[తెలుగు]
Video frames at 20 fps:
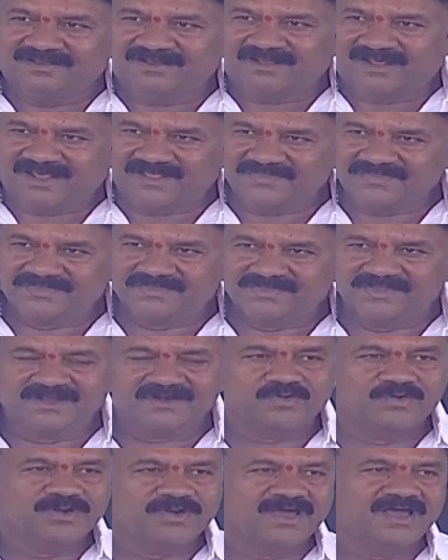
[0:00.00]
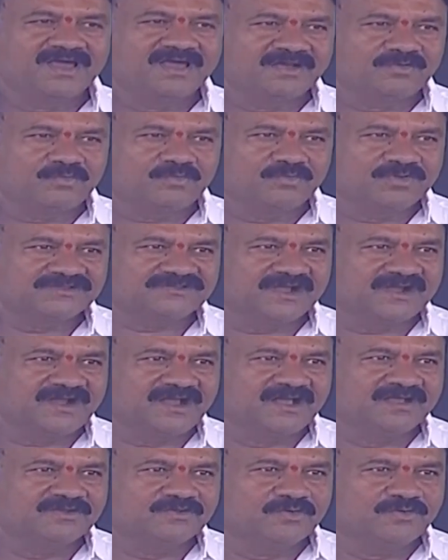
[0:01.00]
అందరు కూడా కుల
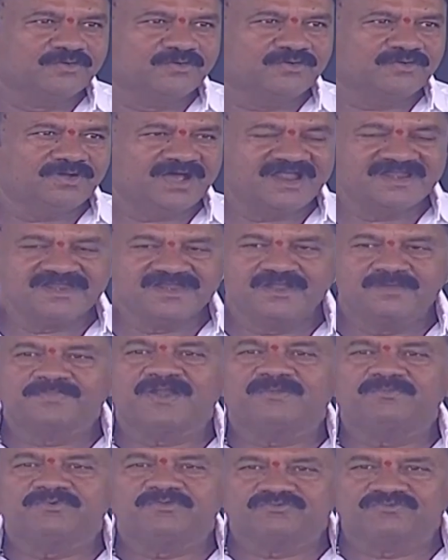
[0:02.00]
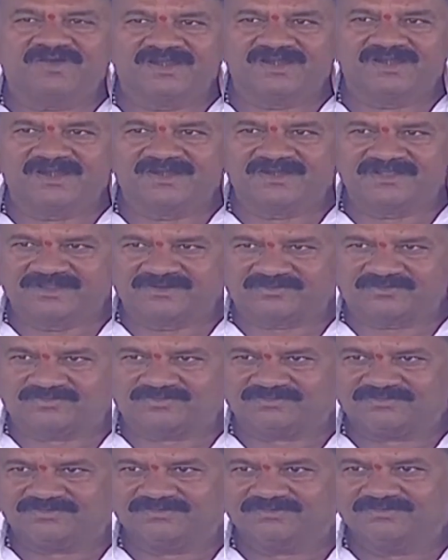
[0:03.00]
సంఘాలు అన్ని ప్రభుత్వాలను అడిగినారు
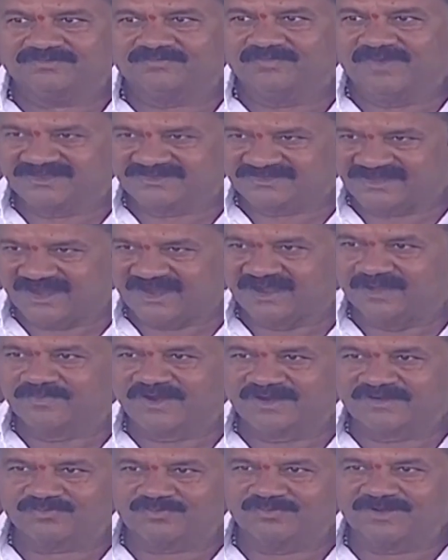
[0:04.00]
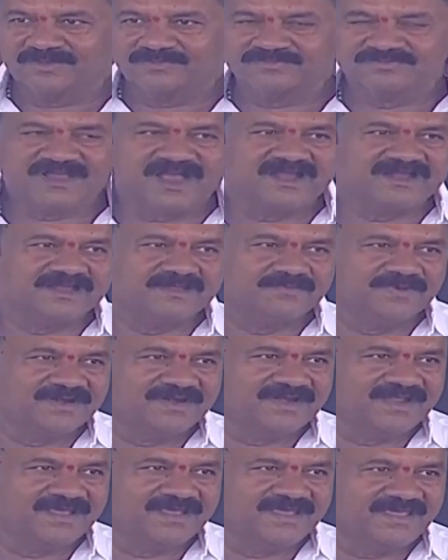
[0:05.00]
మా సంఘం కట్టుకుంటాం
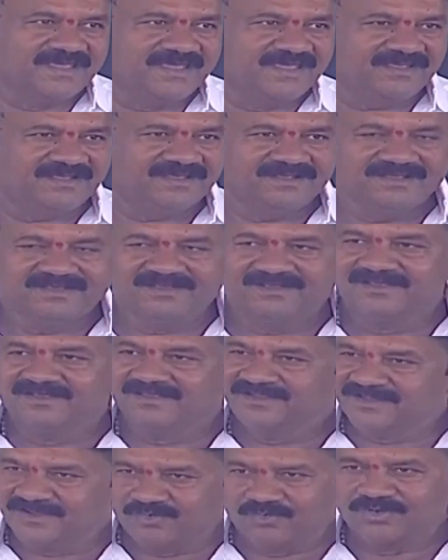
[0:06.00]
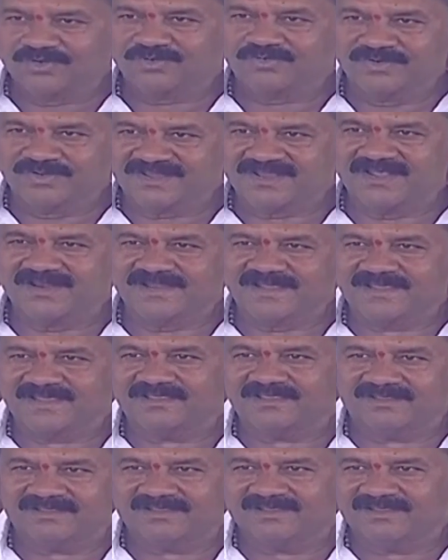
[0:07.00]
జాగేయమంటే ఎవరు కూడా ఇయ్యలే
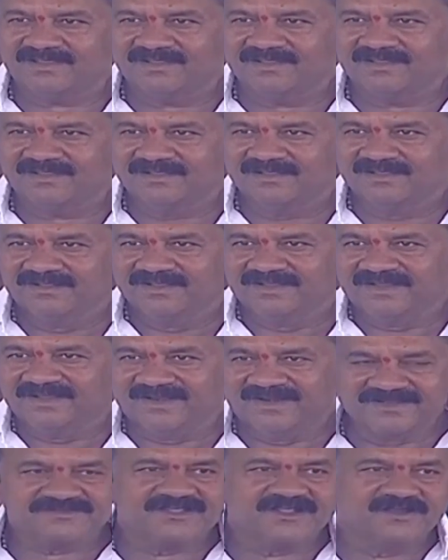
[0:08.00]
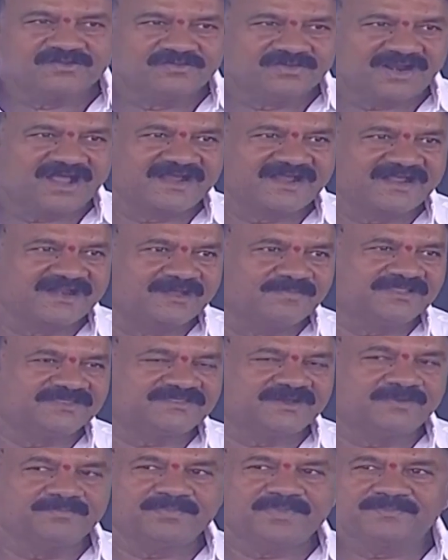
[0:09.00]
ఎలక్షన్లు రాగానే
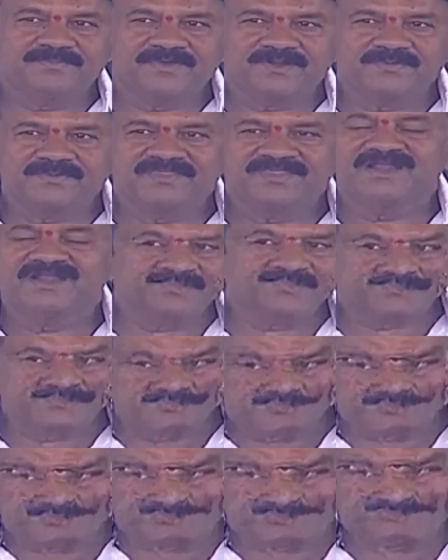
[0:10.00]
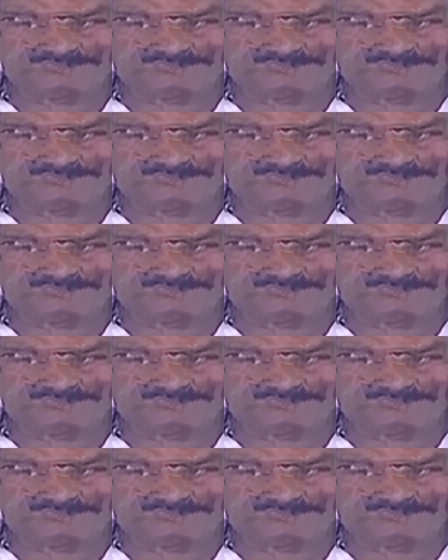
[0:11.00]
మాత్రం పేపర్ మీద రాసిచ్చారు